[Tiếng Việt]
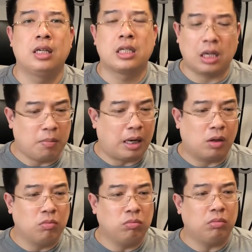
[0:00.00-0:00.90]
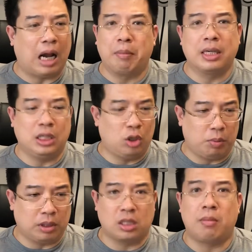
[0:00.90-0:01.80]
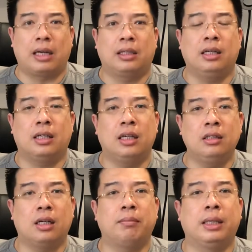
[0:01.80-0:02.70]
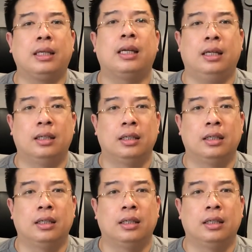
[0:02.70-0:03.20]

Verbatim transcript: Sao các bạn không làm cái gì đó mà thật sự bạn thích ở đất nước mình đây này?